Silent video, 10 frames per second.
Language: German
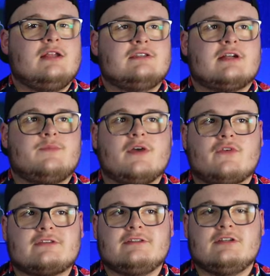Ellie ist halt mehr
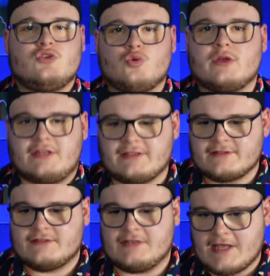fasziniert darüber,
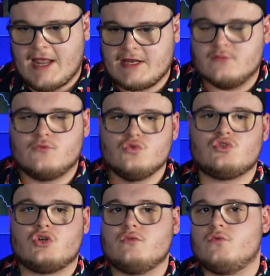dass er in einem
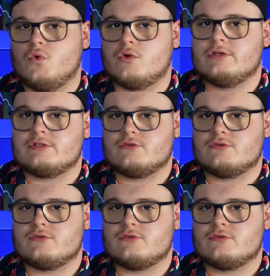Flugzeug geflogen ist.